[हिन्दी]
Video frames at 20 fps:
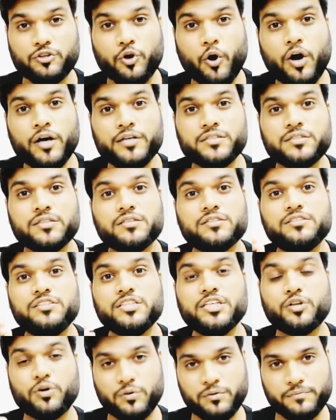थॉट्स
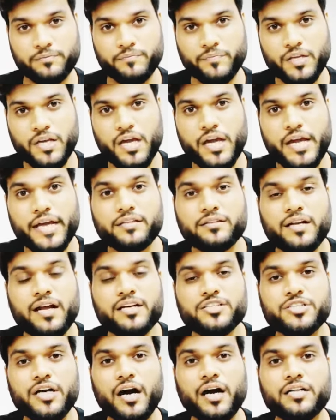जीरो
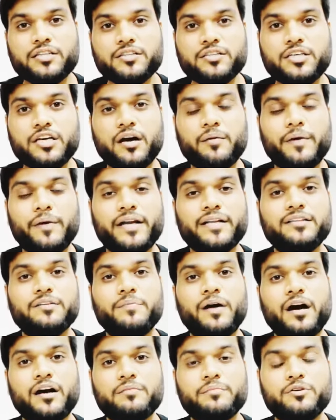इतना शांत कि हमारे
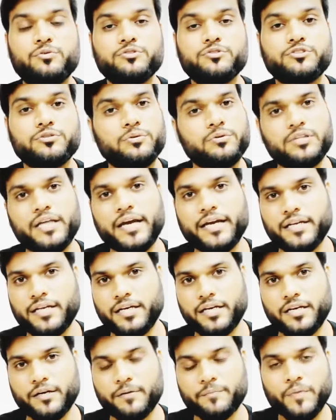दिमाग में कुछ होता ही
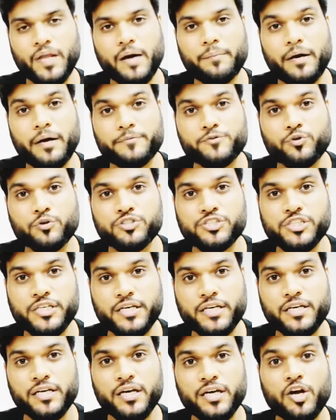नहीं है अब आप
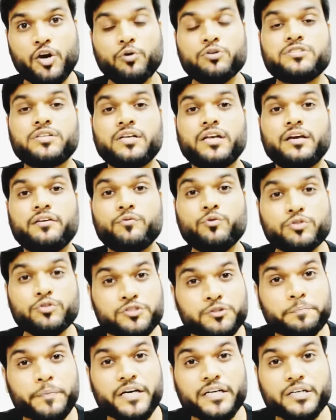सोचिए उस ले
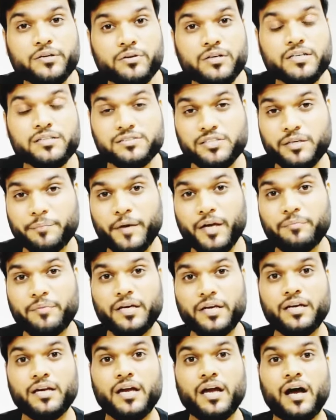उस पर्टिकुलर समय
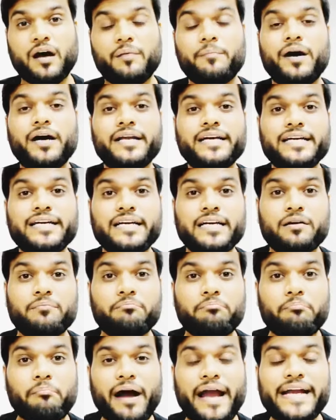में हमारे
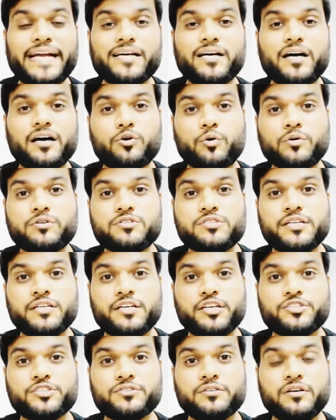माइंड का
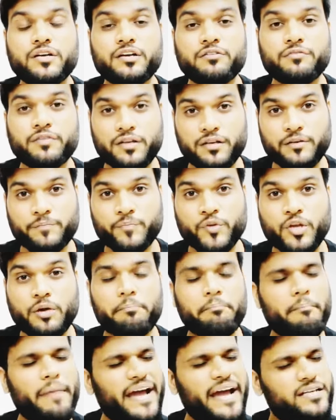कॉन्सेंट्रेशन लेवल
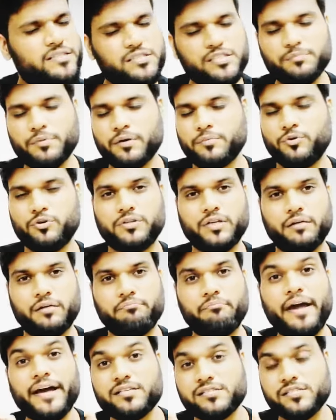मैक्सिमम होता
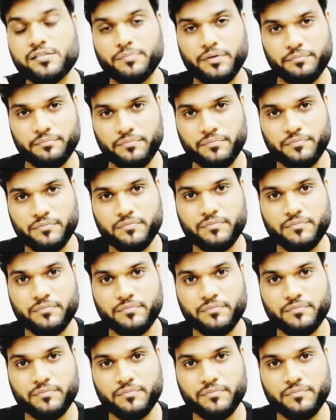है मैक्सिमम